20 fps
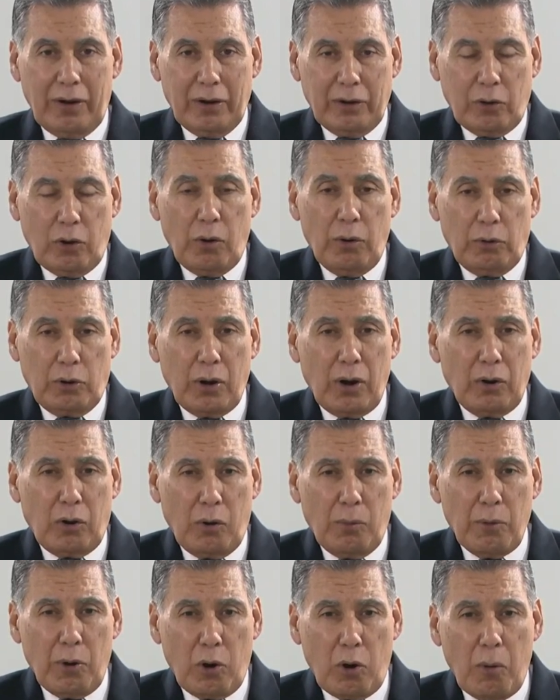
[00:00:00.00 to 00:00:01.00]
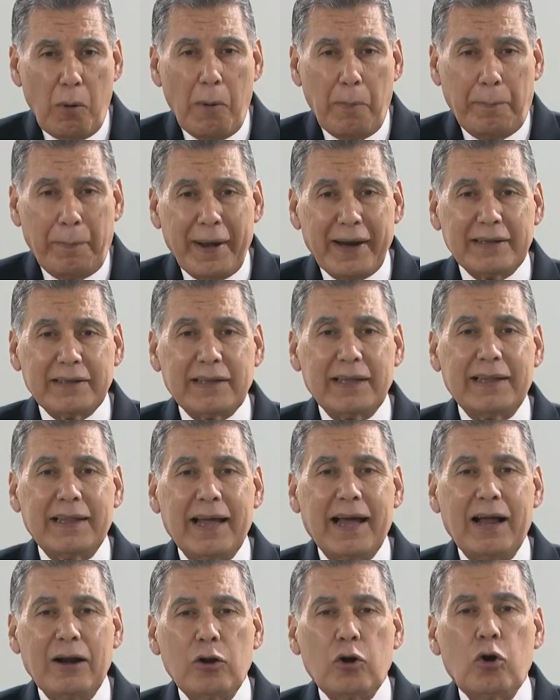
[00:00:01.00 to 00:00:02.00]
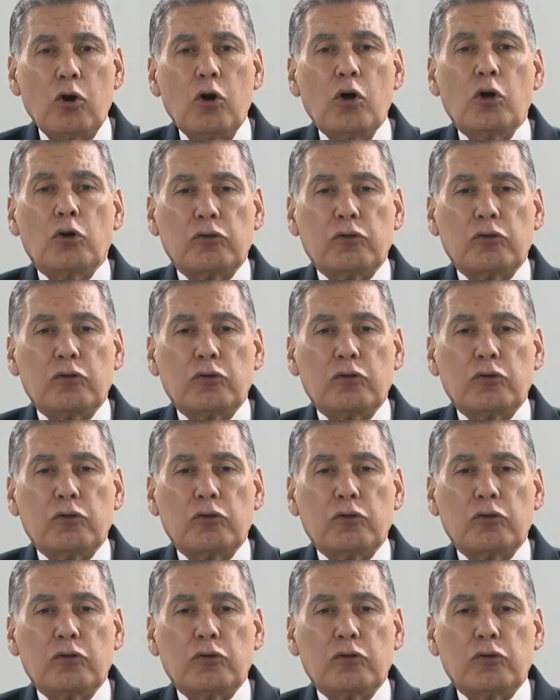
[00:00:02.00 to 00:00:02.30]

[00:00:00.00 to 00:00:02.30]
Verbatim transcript: como, parte de algo